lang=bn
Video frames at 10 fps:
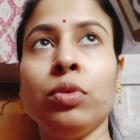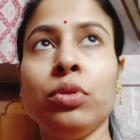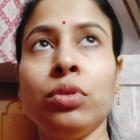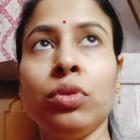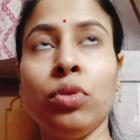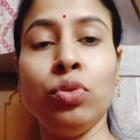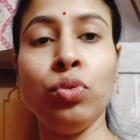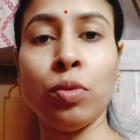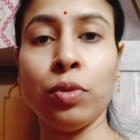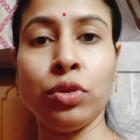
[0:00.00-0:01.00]
এখনও পর্যন্ত
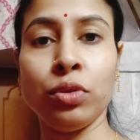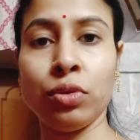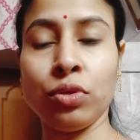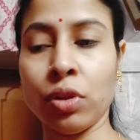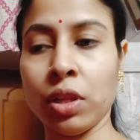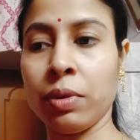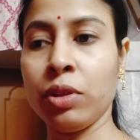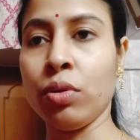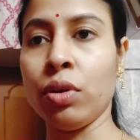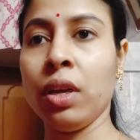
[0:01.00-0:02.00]
তো দুটো পর্যন্ত
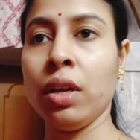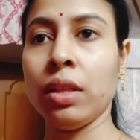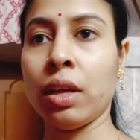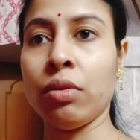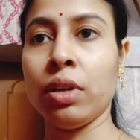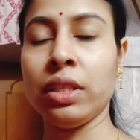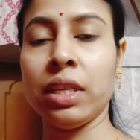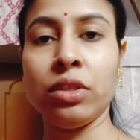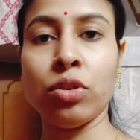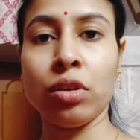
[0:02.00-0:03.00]
জল দেবে তো
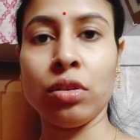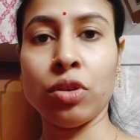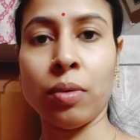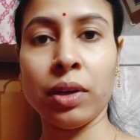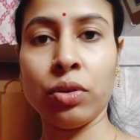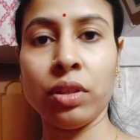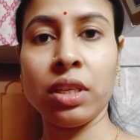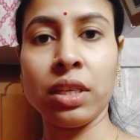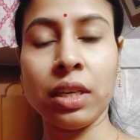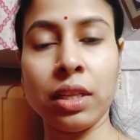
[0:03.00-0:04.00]
তাহলে যেই জল
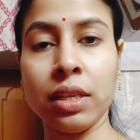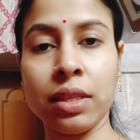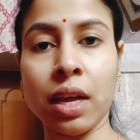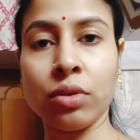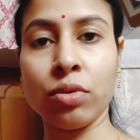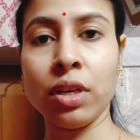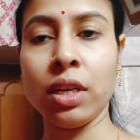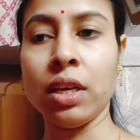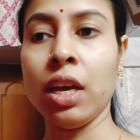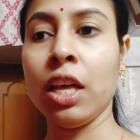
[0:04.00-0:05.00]
জমানো রয়েছে সেটা দিয়ে স্নান
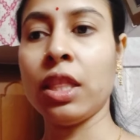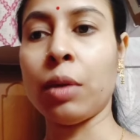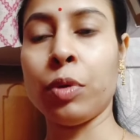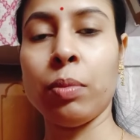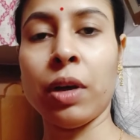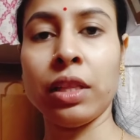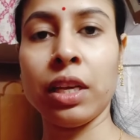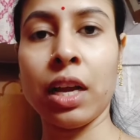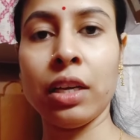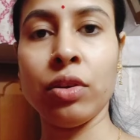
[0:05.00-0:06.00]
করে নিই তারপরে
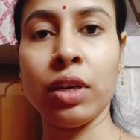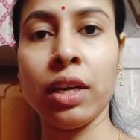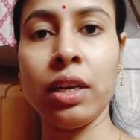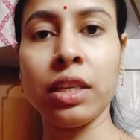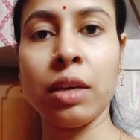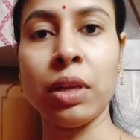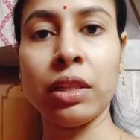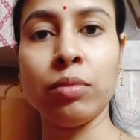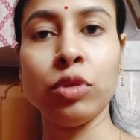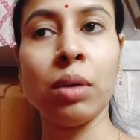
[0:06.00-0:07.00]
বালতি খালি হয়ে গেলে
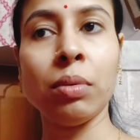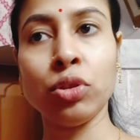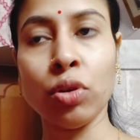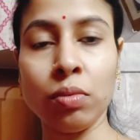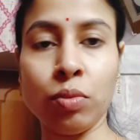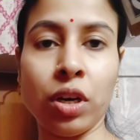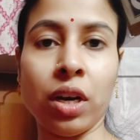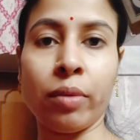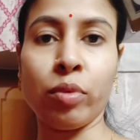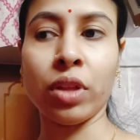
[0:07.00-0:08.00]
সেই বালতির মধ্যে আবার জল
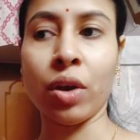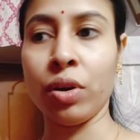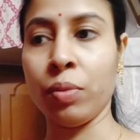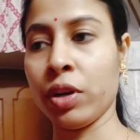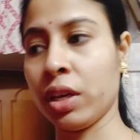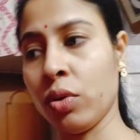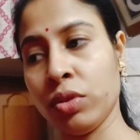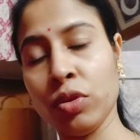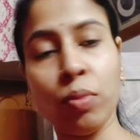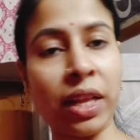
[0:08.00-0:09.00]
ভরে রাখবো তাহলে
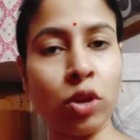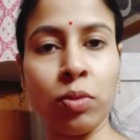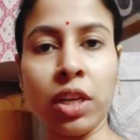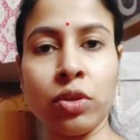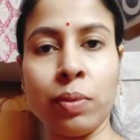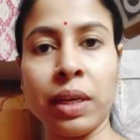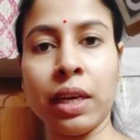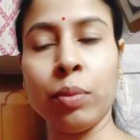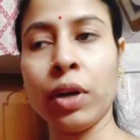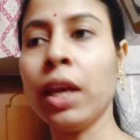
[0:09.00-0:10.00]
পরে কি ওই যে ও বাথরুমে
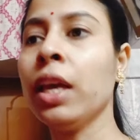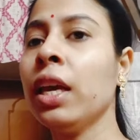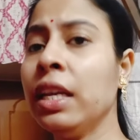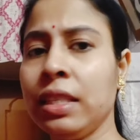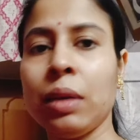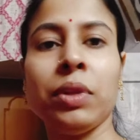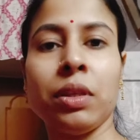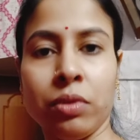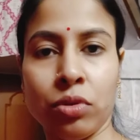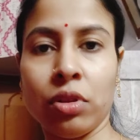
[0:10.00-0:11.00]
টাথরুমে গেলে পরে
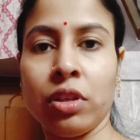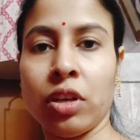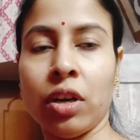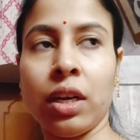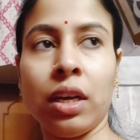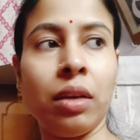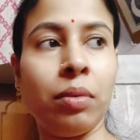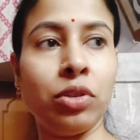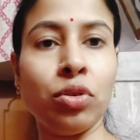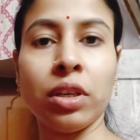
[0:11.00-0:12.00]
চেপে চেপে জল দিতে হয়
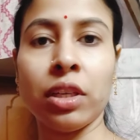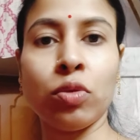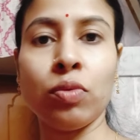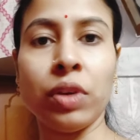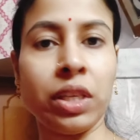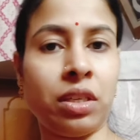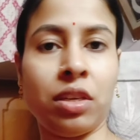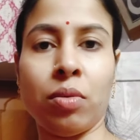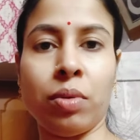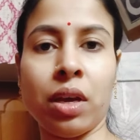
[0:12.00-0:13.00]
না এবার জলটা তো
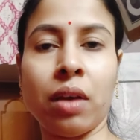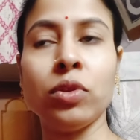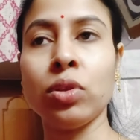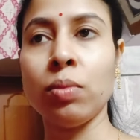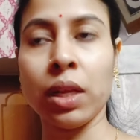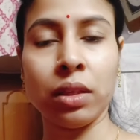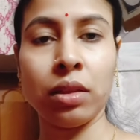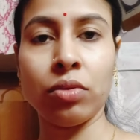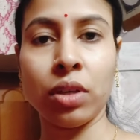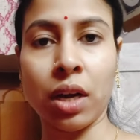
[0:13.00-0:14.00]
ওয়েস্টই হবে আমি যদি
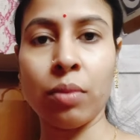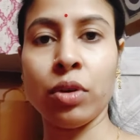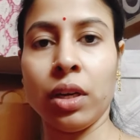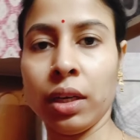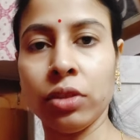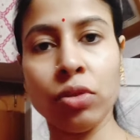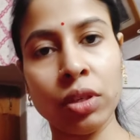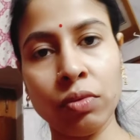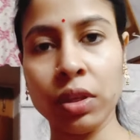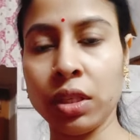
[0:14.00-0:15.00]
বালতিতে করে না ভরে
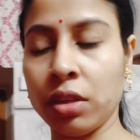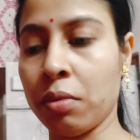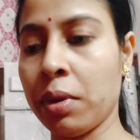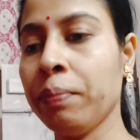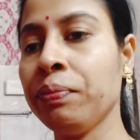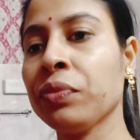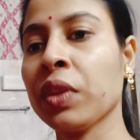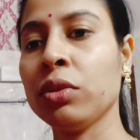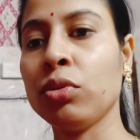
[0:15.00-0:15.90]
রাখি জলটা ওয়েস্টই হবে